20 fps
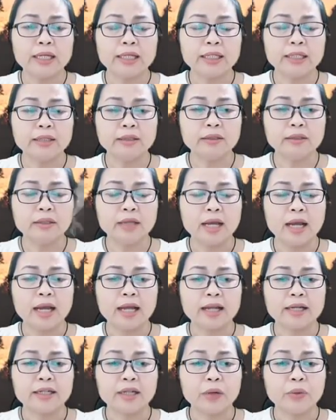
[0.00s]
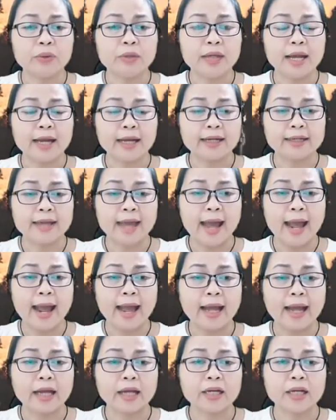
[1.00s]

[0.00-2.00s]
như đầu lạc đà,